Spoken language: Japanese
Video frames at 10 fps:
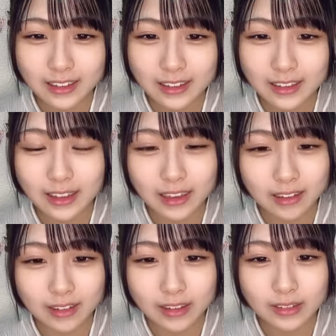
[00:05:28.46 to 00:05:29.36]
出たら
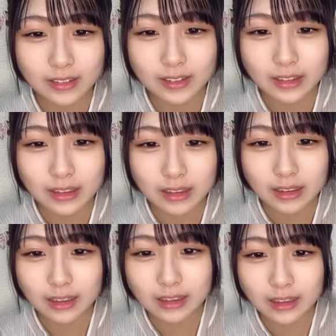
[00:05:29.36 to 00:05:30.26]
かな
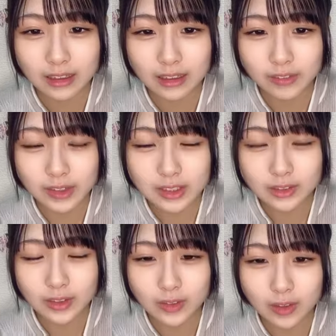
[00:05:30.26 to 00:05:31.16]
なんか慌てそう
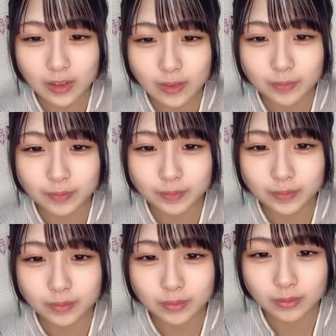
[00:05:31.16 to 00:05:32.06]
な予感が
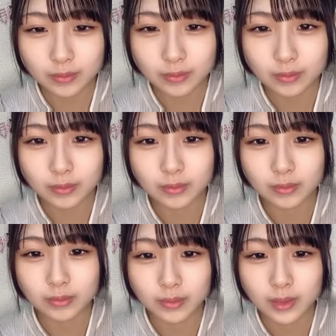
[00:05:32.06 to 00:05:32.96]
うん